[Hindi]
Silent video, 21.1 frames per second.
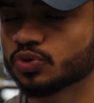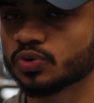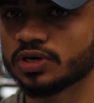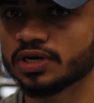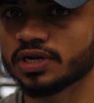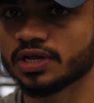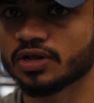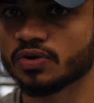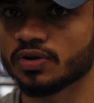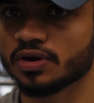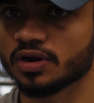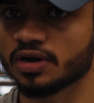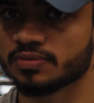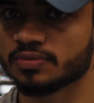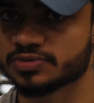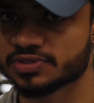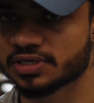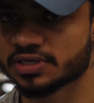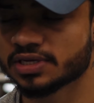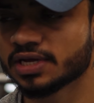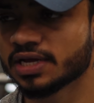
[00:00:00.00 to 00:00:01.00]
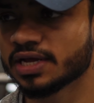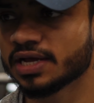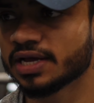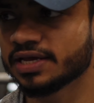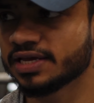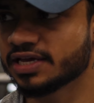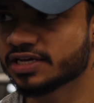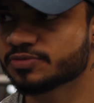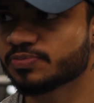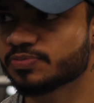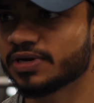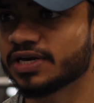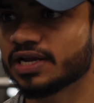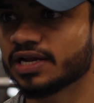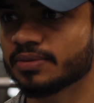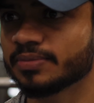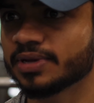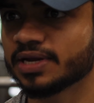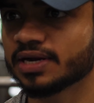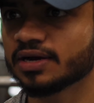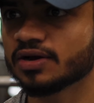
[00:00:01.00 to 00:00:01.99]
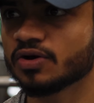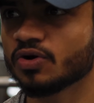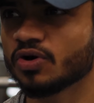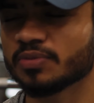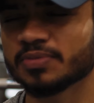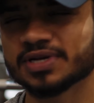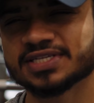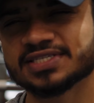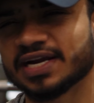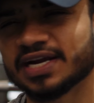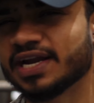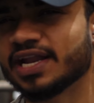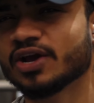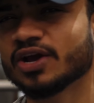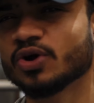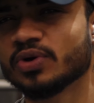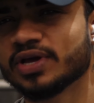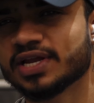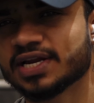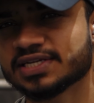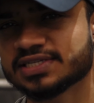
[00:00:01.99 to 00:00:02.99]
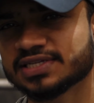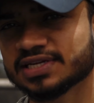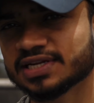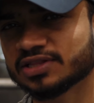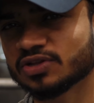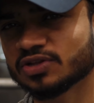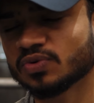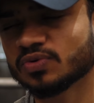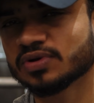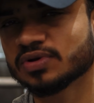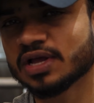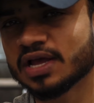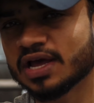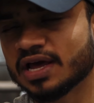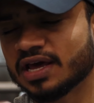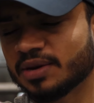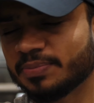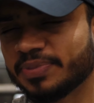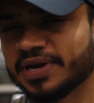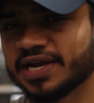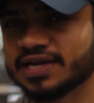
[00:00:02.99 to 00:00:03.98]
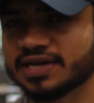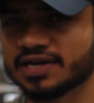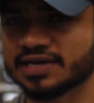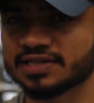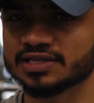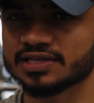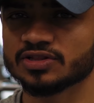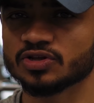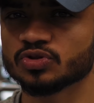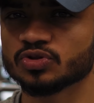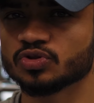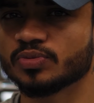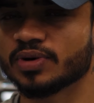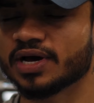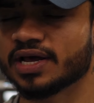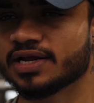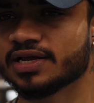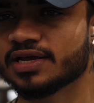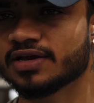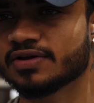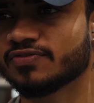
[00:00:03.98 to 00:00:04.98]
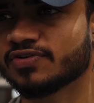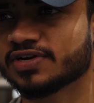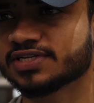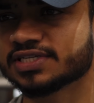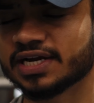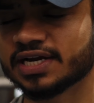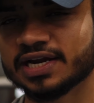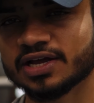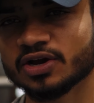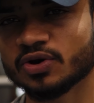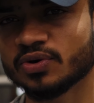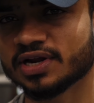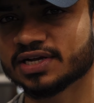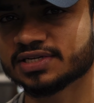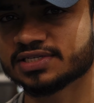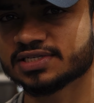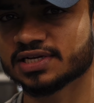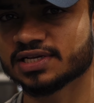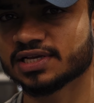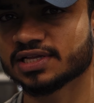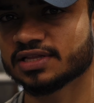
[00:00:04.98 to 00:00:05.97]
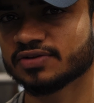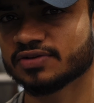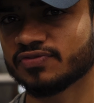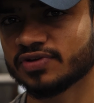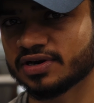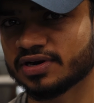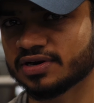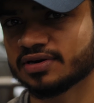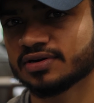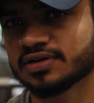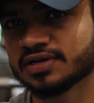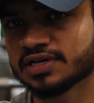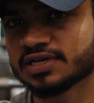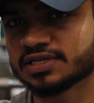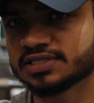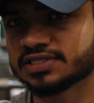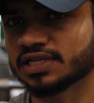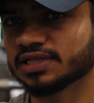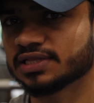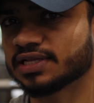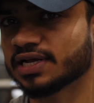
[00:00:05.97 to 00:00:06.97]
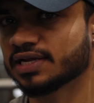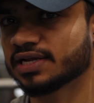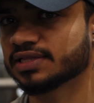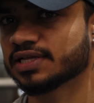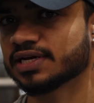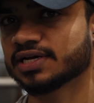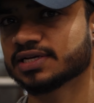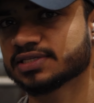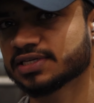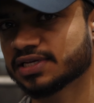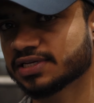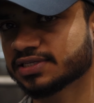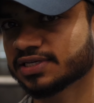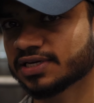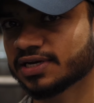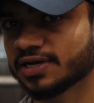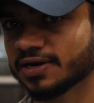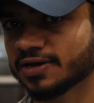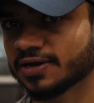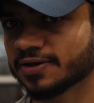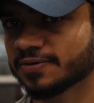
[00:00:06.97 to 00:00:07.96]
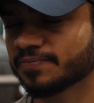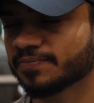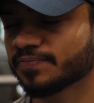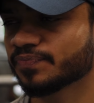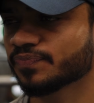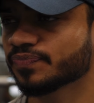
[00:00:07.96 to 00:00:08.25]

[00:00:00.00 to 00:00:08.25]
शोल्डर और आर्म्स ये स्प्लिट है मेरा और मैं संडे को ही रेस्ट लेता हूँ रिपीट कर देता हूँ दोबारा ये फिर संडे को रेस्ट आ जाता है फिर चलता रहता है ऐसे ऐसे करके